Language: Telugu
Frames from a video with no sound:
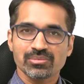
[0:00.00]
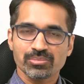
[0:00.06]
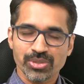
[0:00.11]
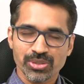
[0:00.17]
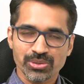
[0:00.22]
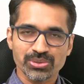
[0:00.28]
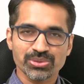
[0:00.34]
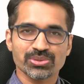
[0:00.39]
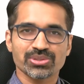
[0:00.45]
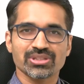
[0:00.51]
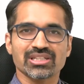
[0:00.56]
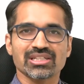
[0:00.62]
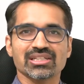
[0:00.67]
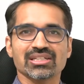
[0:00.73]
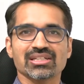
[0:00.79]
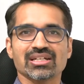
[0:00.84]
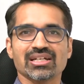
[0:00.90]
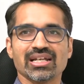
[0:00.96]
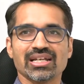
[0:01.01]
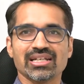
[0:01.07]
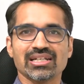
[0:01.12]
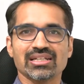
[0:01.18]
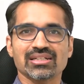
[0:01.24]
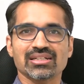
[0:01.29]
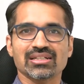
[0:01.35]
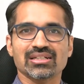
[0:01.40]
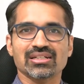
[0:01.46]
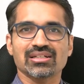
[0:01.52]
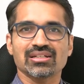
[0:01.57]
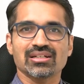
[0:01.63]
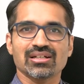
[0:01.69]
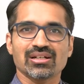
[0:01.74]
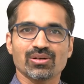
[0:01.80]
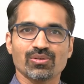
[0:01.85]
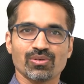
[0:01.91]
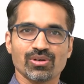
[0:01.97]
పెరుగుతుంది అండ్
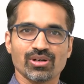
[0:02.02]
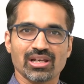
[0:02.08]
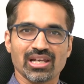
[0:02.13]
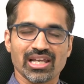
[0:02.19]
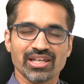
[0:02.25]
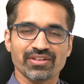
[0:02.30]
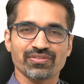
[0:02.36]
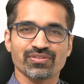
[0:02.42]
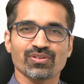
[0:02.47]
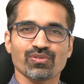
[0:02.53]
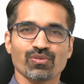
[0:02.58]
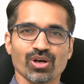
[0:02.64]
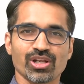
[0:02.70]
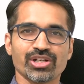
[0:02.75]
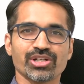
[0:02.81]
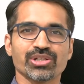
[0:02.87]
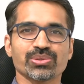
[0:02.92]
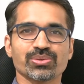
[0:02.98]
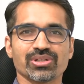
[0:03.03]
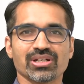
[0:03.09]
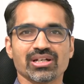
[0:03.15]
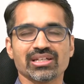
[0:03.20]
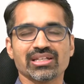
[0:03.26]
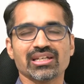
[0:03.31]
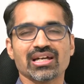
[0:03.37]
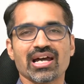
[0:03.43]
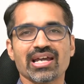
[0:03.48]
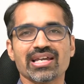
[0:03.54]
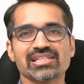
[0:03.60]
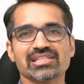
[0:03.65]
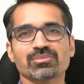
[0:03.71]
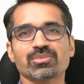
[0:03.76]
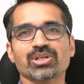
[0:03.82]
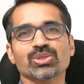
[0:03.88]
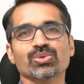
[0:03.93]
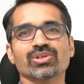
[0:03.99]
లైఫ్ క్వాలిటీ కూడా ఈ
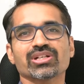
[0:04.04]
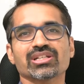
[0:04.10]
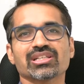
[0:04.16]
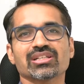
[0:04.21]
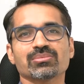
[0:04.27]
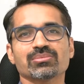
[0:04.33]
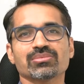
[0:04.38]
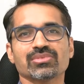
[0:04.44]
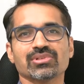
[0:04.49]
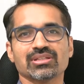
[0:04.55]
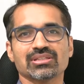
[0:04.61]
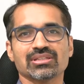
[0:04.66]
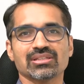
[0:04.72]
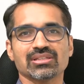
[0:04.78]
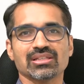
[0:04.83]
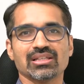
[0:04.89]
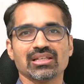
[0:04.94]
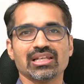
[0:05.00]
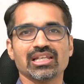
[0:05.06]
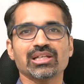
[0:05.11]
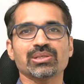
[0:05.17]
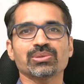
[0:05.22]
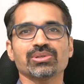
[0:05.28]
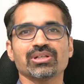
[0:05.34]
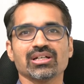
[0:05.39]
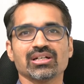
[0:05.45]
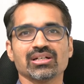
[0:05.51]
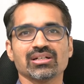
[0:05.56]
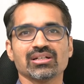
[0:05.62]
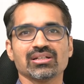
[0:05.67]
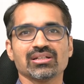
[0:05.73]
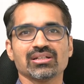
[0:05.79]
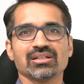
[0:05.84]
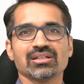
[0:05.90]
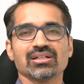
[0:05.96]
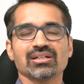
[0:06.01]
ఆయాసం అటువంటిది లేకుండా
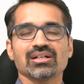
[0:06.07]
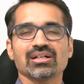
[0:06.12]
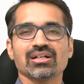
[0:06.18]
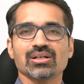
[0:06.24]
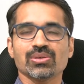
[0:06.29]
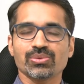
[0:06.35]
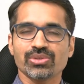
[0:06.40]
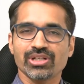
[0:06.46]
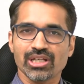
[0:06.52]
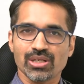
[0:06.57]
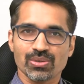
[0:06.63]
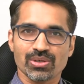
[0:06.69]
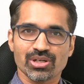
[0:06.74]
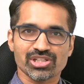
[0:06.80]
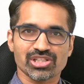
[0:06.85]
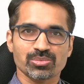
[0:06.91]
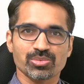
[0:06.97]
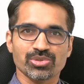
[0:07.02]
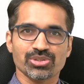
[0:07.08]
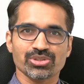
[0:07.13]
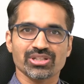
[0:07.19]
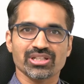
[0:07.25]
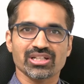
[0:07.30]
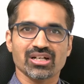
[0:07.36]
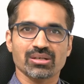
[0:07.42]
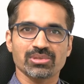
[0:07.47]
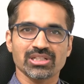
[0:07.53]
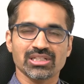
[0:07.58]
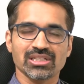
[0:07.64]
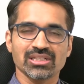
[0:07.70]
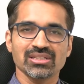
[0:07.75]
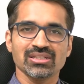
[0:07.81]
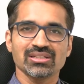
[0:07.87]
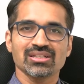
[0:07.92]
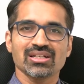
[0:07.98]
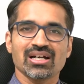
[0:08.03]
ఉండే అవకాశం ఉంటుంది కాబట్టి
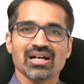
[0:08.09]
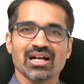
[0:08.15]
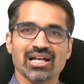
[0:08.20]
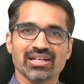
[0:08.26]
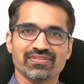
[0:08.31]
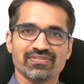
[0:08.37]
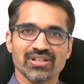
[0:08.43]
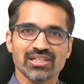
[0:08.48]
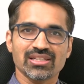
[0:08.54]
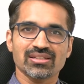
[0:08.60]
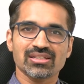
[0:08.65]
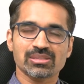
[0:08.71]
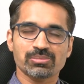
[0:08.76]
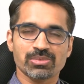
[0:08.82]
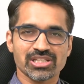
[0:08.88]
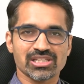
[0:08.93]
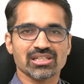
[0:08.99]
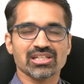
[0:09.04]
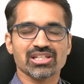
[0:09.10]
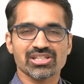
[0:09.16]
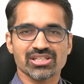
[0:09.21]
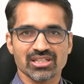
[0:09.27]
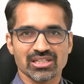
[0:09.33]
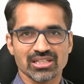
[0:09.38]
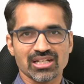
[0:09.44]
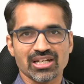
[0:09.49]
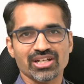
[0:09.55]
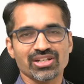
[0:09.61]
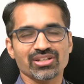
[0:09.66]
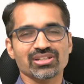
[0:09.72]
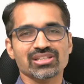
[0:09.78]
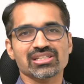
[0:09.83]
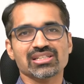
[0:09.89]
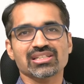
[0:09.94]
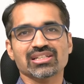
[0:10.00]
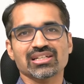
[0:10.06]
హార్ట్ ఫెయిల్యూర్ స్పెషలిస్ట్ని
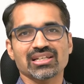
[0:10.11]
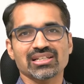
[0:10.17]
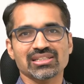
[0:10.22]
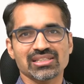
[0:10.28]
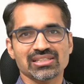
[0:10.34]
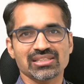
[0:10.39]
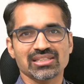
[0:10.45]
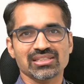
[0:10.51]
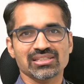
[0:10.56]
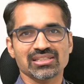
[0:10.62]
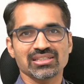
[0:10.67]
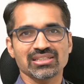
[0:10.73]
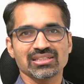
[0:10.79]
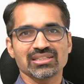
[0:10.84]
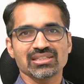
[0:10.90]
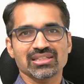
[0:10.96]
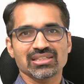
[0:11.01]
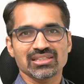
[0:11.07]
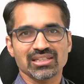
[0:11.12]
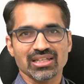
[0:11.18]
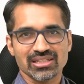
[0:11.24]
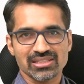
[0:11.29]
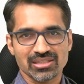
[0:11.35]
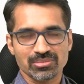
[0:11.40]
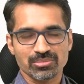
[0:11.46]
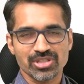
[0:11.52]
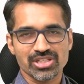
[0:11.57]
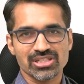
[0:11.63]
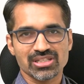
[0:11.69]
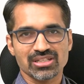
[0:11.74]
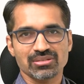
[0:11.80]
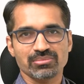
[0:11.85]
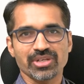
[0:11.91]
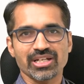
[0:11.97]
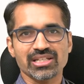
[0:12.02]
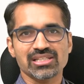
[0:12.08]
కార్డియాలజిస్ట్ని కలిసేసేసి దానికి సంబంధించిన
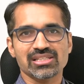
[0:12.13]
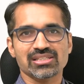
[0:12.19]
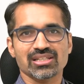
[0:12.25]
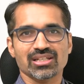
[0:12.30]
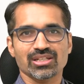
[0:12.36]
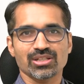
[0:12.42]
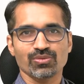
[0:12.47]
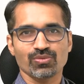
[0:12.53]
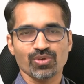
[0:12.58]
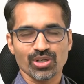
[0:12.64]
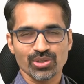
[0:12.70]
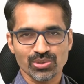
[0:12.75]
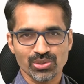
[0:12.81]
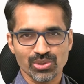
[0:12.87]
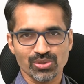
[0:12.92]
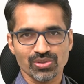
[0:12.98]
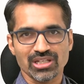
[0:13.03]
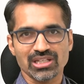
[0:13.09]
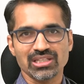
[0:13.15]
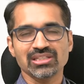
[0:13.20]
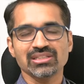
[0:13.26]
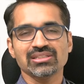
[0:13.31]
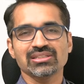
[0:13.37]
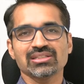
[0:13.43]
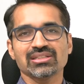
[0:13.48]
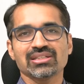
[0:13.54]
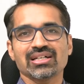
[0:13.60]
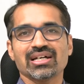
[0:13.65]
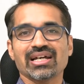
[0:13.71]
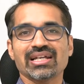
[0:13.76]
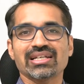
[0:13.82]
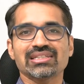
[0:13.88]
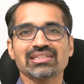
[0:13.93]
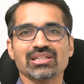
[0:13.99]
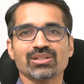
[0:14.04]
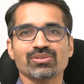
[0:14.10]
మెడిసిన్స్ అన్నీ వాడుకోవాలి
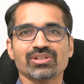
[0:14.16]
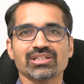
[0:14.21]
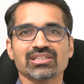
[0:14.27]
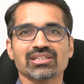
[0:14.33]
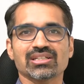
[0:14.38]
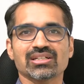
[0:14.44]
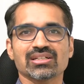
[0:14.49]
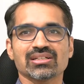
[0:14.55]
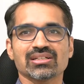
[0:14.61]
అండ్ తర్వాత